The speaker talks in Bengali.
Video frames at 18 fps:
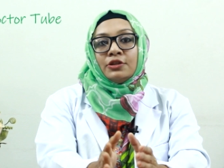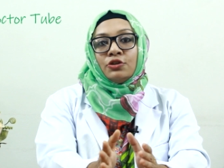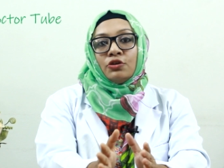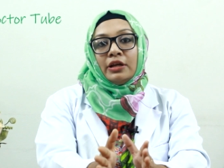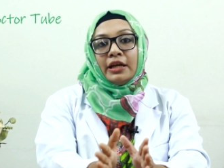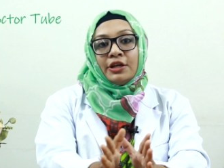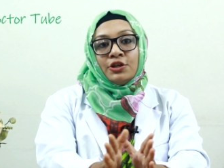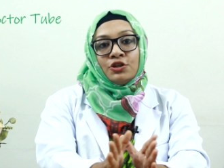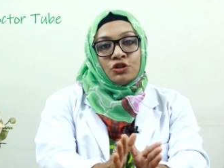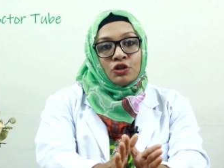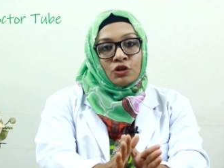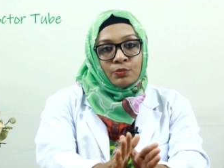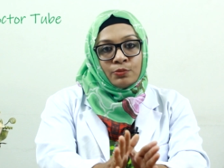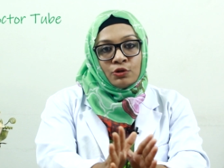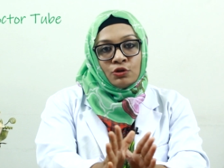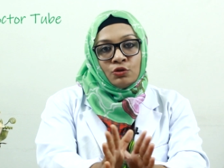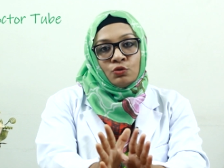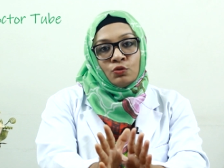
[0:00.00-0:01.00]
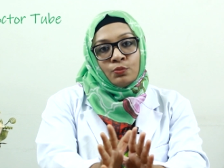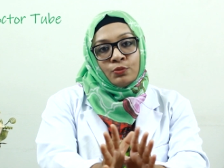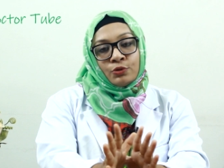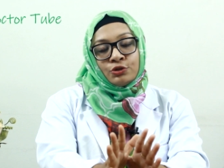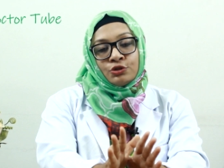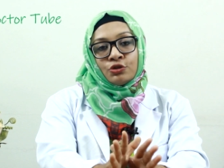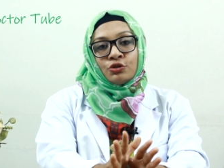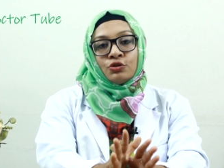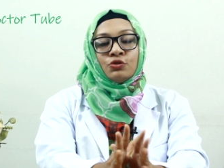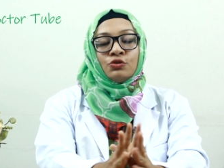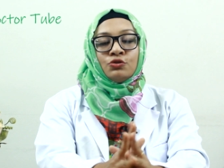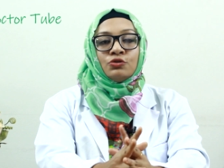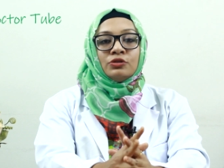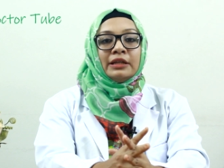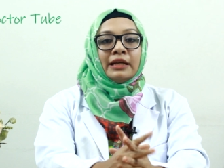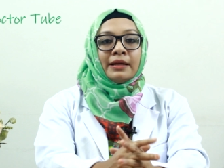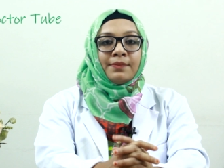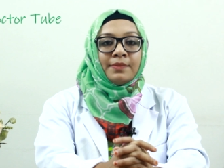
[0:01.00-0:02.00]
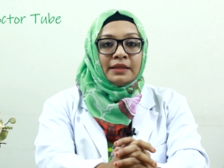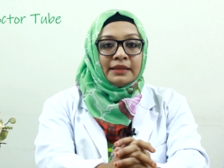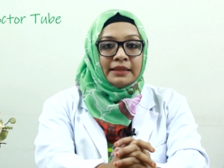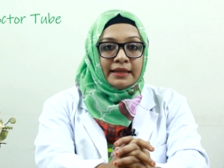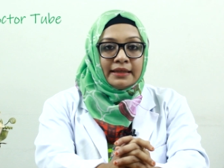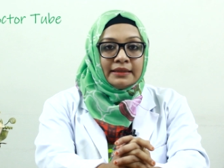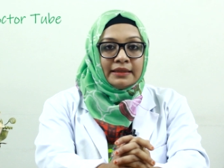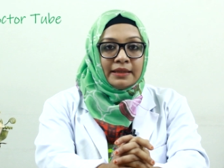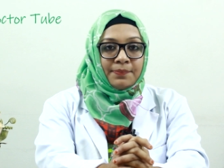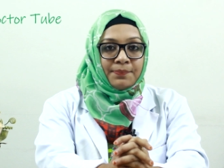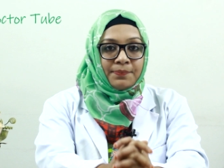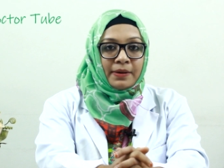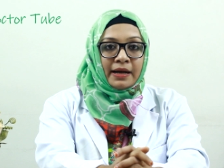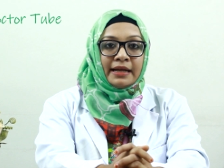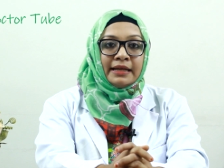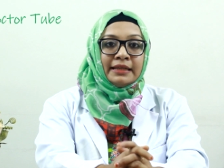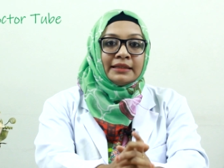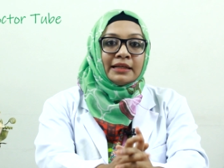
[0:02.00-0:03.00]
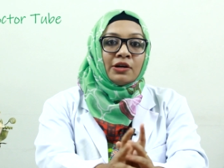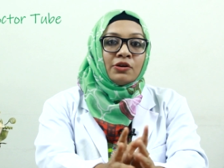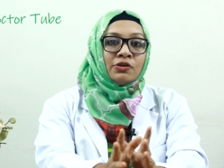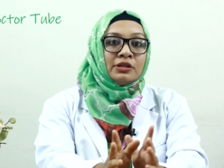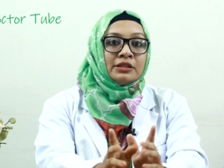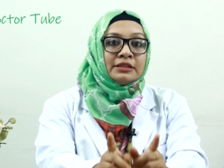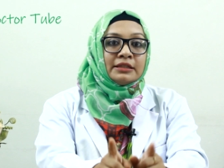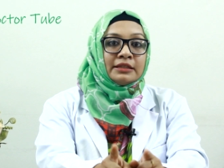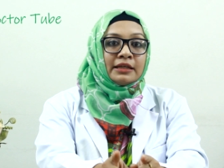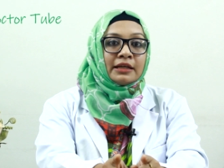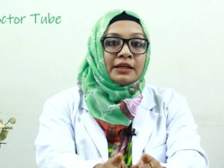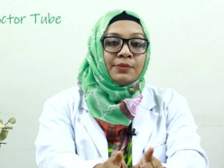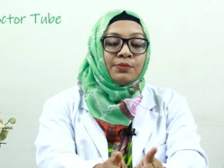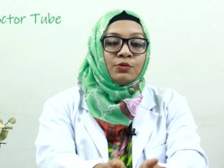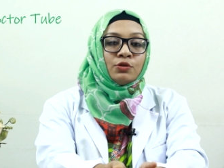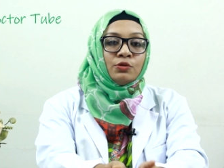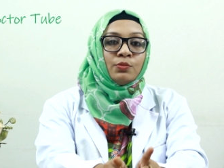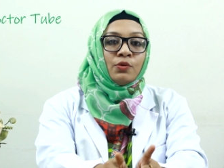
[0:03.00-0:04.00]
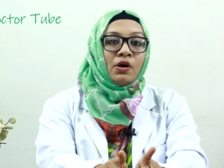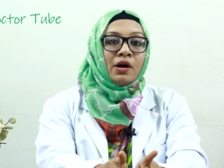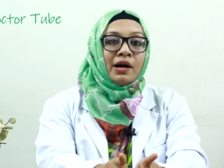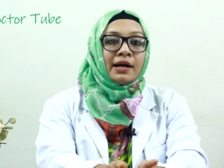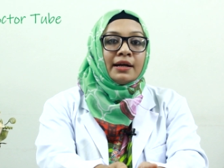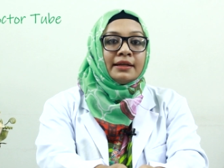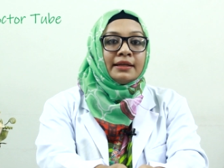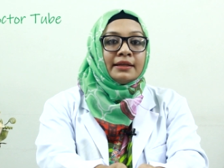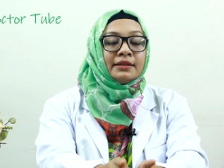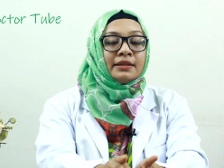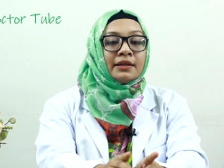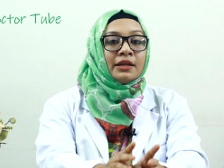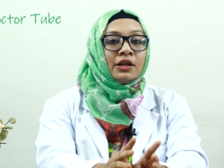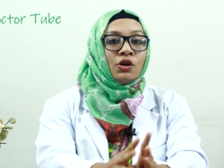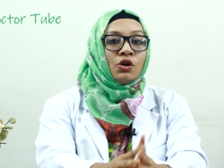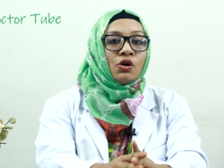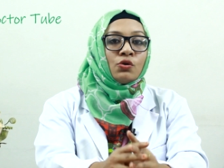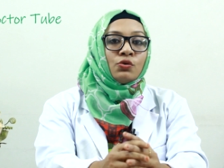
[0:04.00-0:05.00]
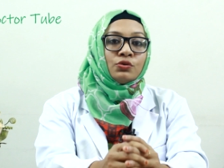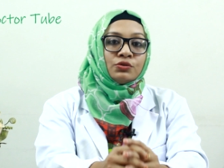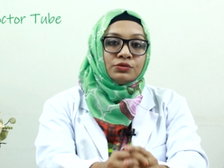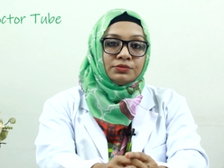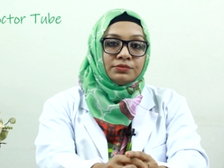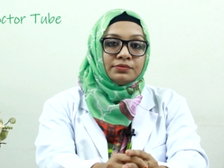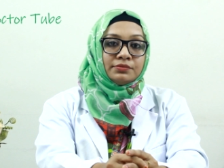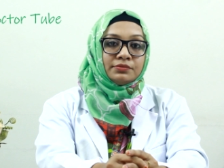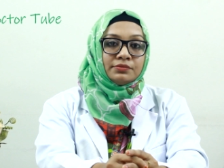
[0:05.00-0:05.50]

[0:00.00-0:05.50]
তো এই সকল উপসর্গ যদি আমরা দেখতে পাই তাহলে সেটাকে বলবো হার্ট অ্যাটাকের লক্ষণ